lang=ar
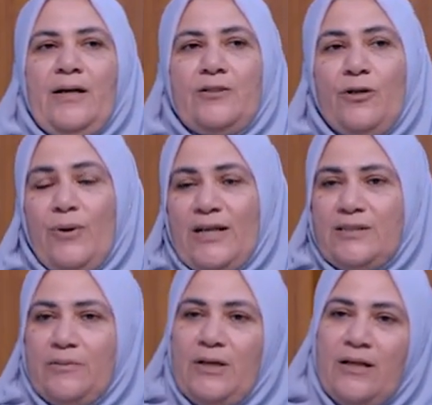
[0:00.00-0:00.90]

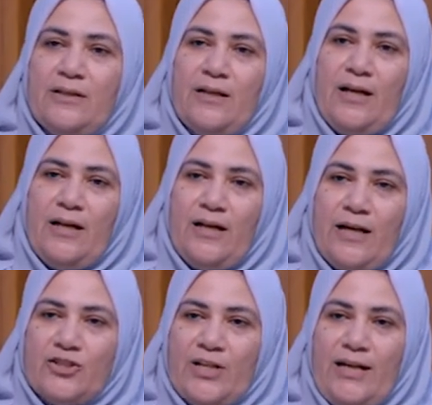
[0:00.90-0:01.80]
دلوقتي
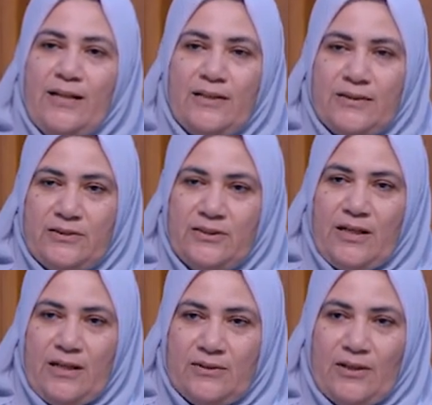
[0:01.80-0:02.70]
الاشكال
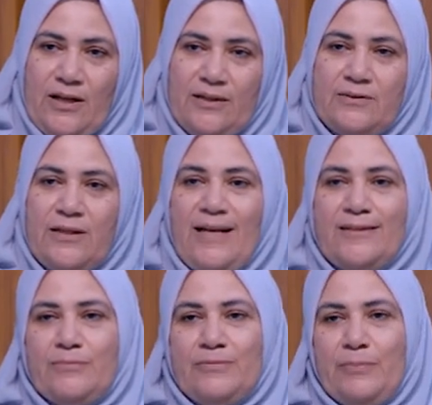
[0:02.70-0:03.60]
الجديده اللي طلعت
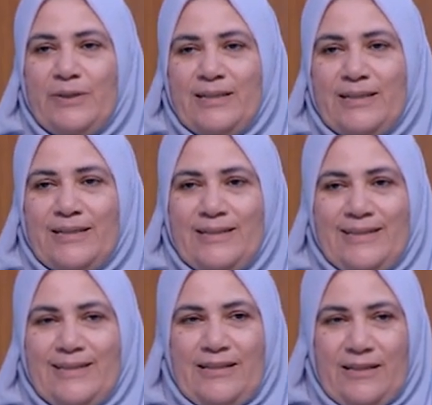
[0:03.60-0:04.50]
طلعت
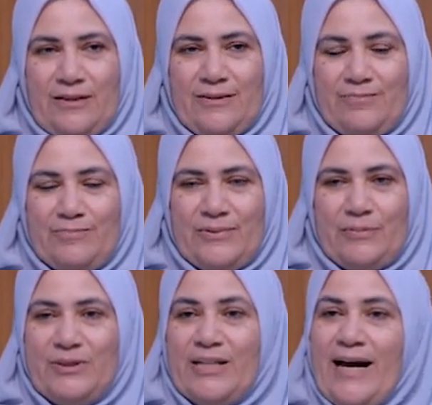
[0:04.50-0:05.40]

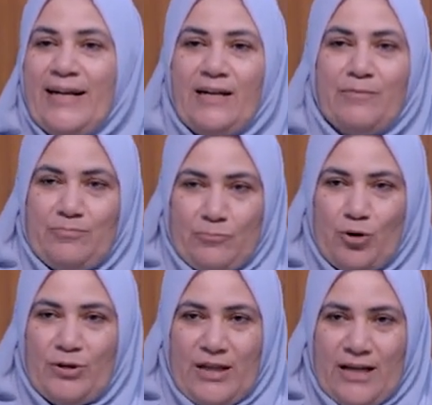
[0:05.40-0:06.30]
بدعاية
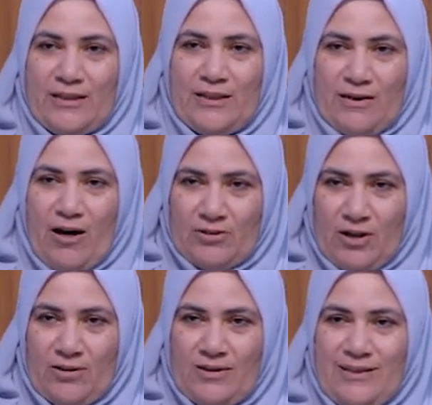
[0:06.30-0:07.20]
يعني
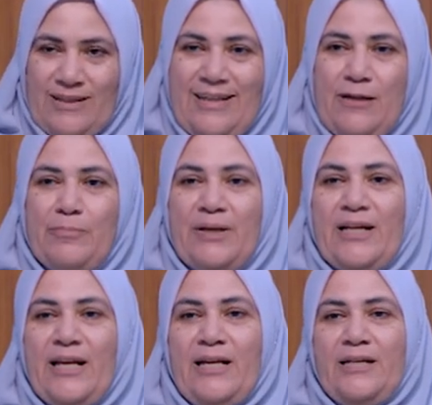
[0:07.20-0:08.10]
خطأ
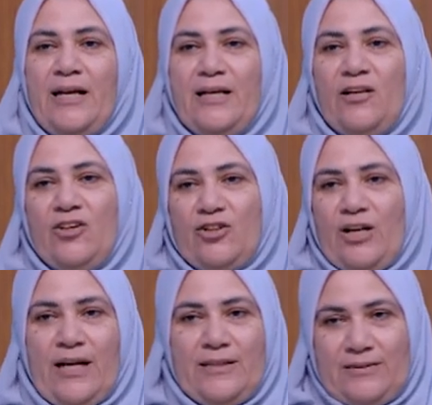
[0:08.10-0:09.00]
بأن هي
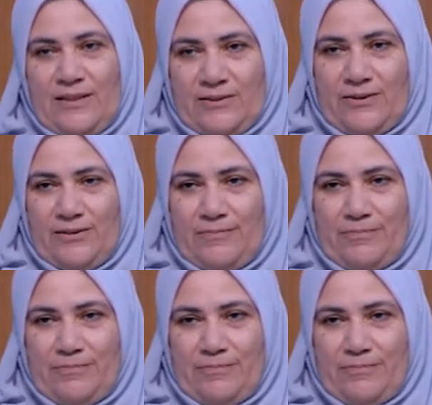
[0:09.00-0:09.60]
للإقلاع عن التدخين